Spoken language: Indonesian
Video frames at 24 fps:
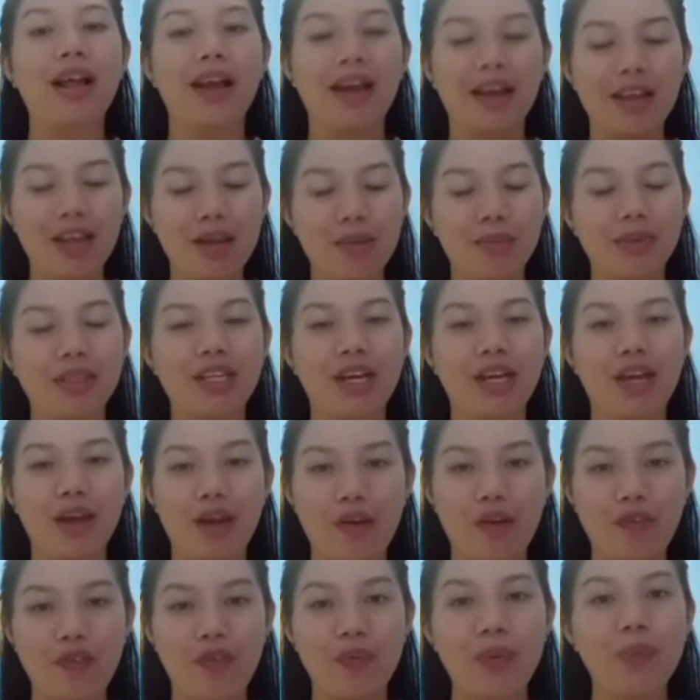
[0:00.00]
Perkenalkan nama
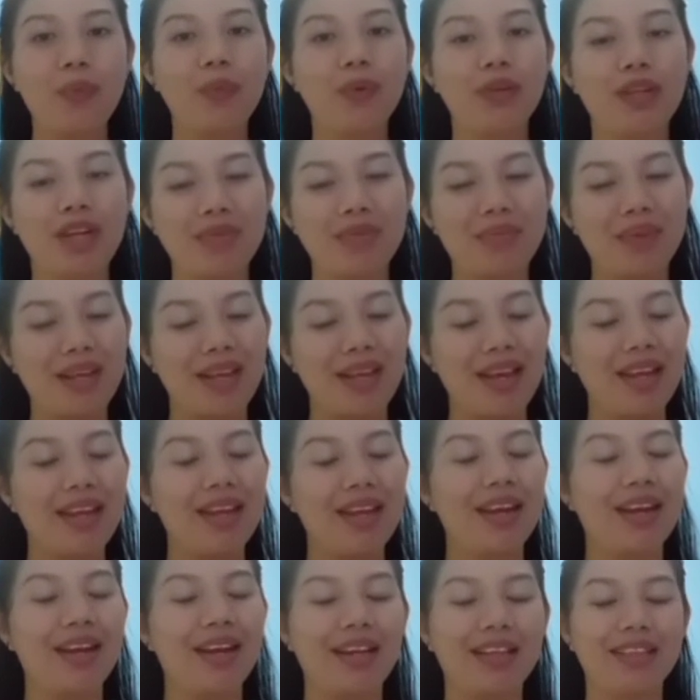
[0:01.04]
saya Fibu Putri Mania
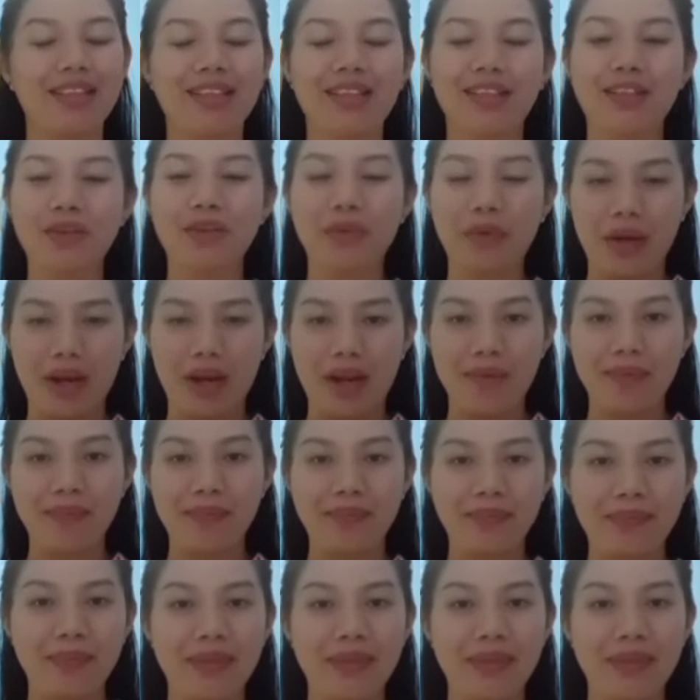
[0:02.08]
dari kelas sore.